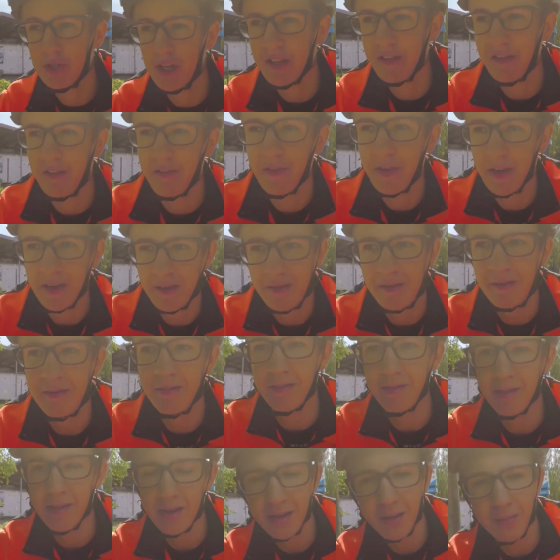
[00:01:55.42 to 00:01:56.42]
dass ich wenigstens
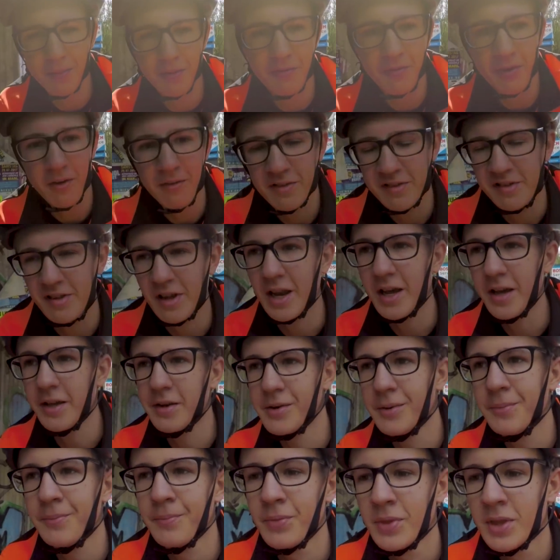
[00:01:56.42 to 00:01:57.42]
gesagt habe, ich fahre was
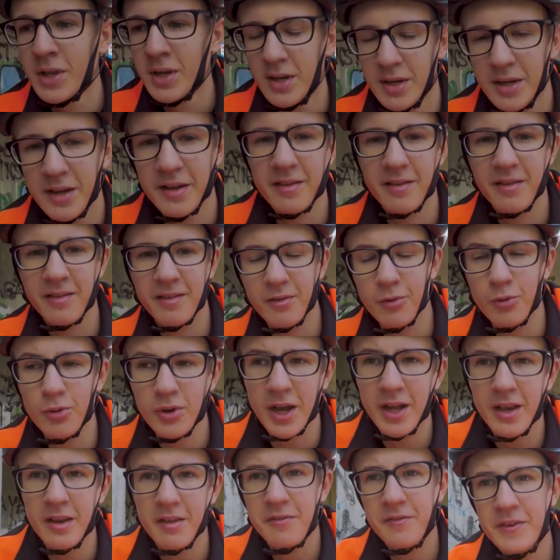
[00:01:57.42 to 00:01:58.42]
alleine. Es ist so
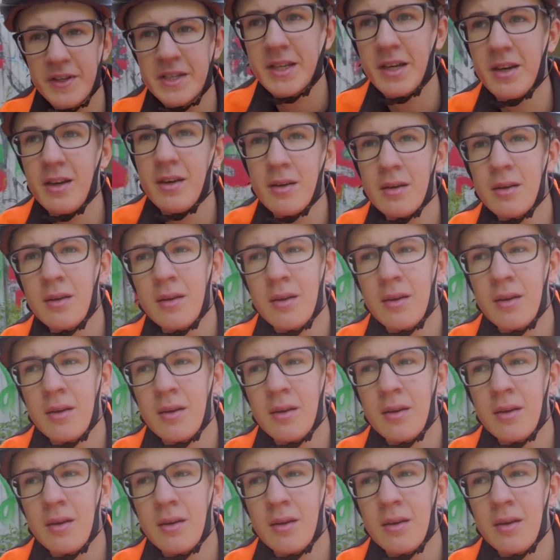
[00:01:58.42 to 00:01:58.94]
geiles Wetter.